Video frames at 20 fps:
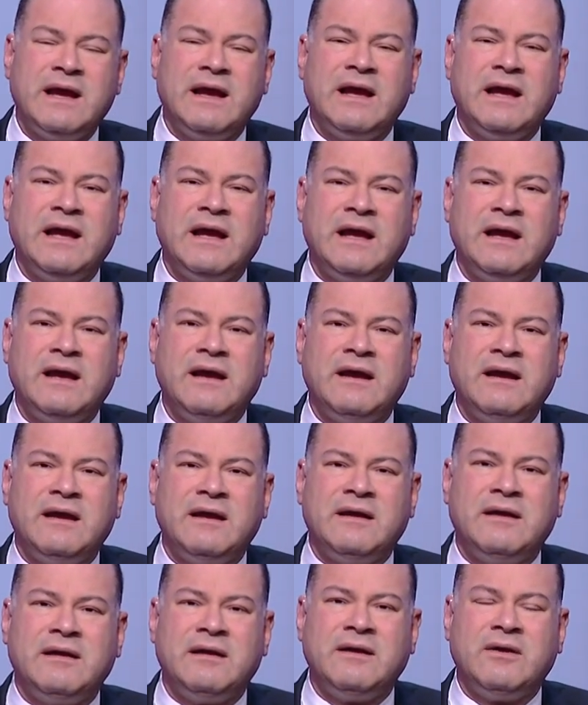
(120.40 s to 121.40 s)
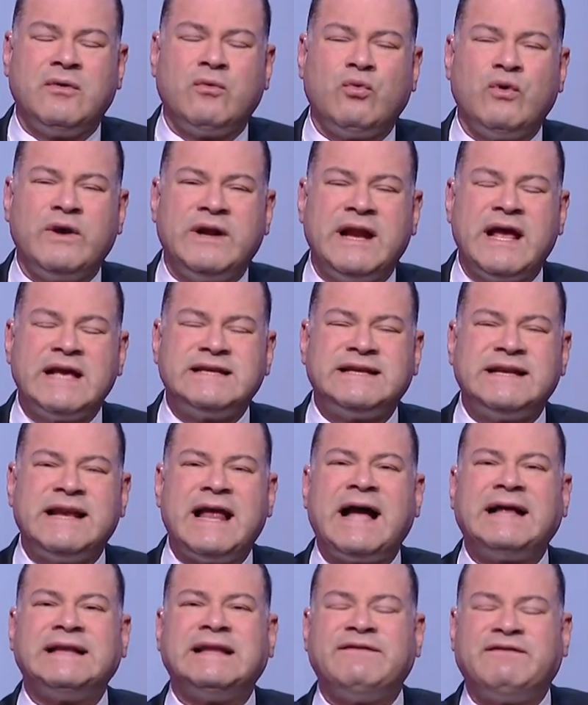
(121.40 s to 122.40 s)
آه، آآ آه، والناس
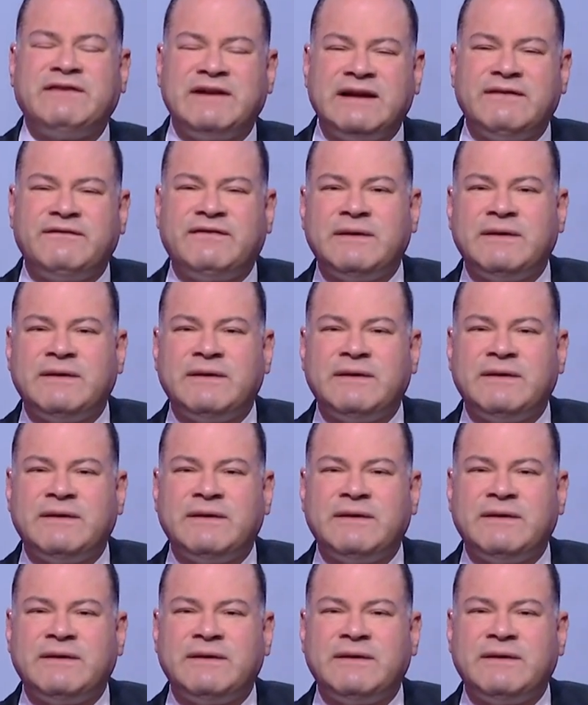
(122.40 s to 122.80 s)
اللي قاعده في